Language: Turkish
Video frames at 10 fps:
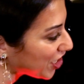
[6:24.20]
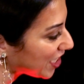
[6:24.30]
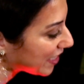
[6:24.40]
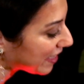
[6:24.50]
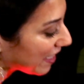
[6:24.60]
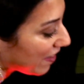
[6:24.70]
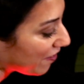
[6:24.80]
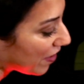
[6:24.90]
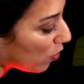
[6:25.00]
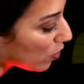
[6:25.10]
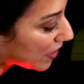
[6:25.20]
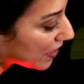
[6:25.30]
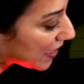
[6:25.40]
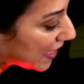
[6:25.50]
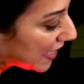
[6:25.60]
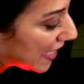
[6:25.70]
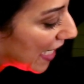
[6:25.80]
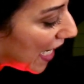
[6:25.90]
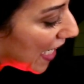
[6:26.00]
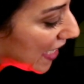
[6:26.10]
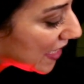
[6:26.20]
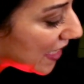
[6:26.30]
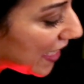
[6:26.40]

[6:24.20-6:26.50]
şeritle ve ortada yine aynı